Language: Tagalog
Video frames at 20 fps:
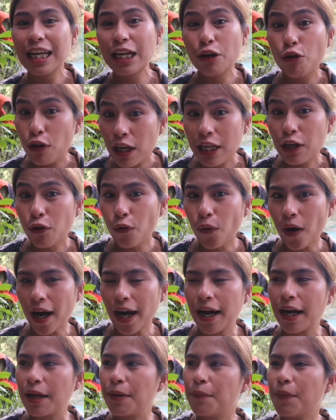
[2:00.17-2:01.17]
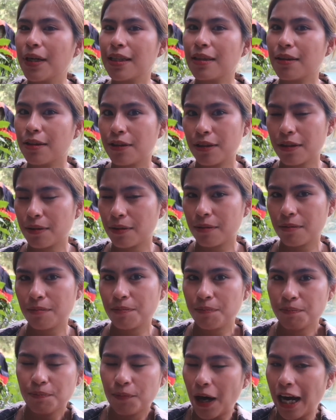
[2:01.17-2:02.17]
ligo-liguan. But,
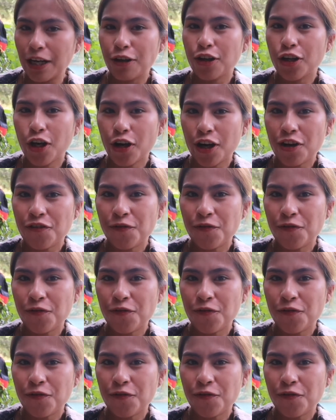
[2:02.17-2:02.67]
I don't know